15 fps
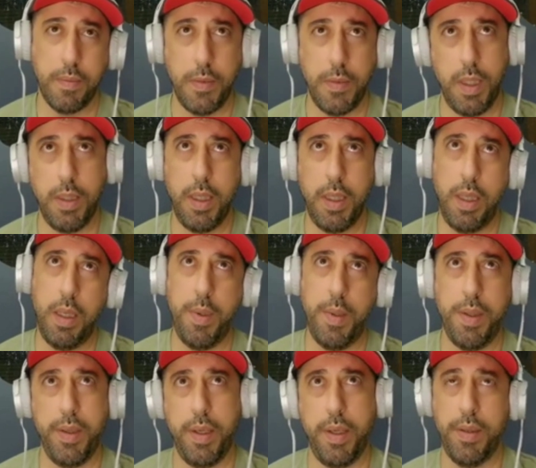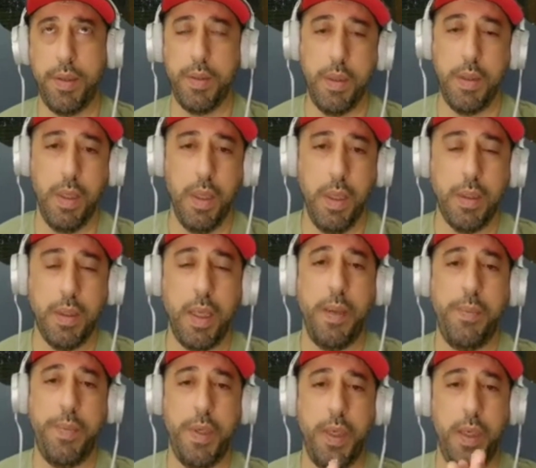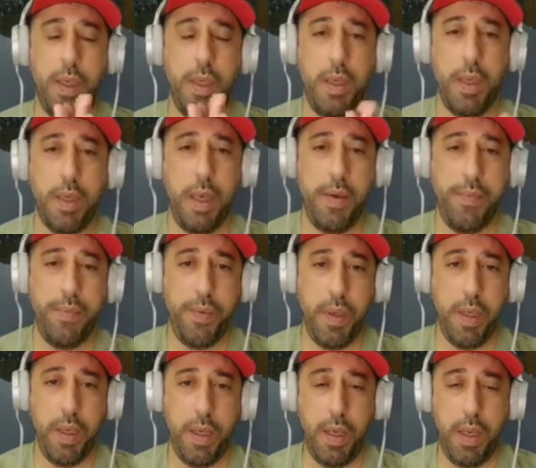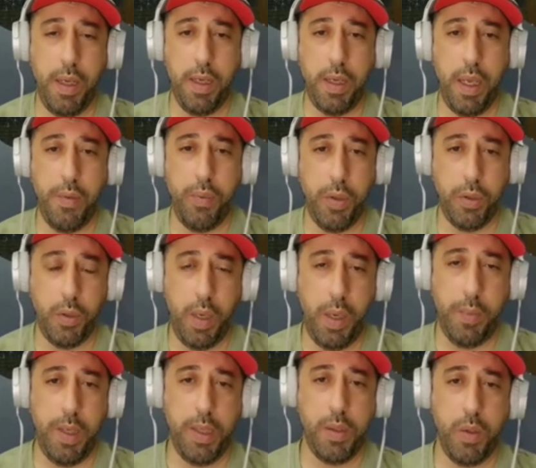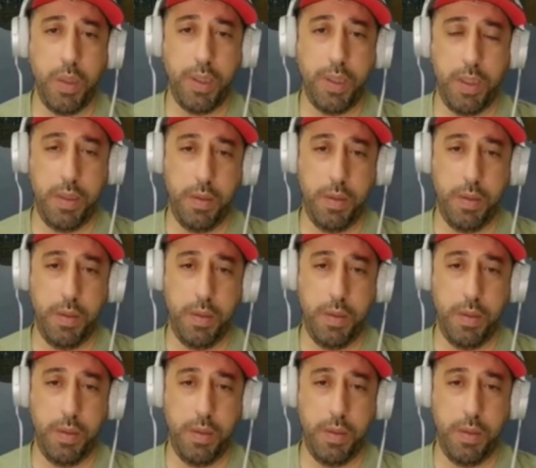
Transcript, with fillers: آه، تقريبا ثلاثة طيب آه، كيف آه. كيف شو عمل زوجك؟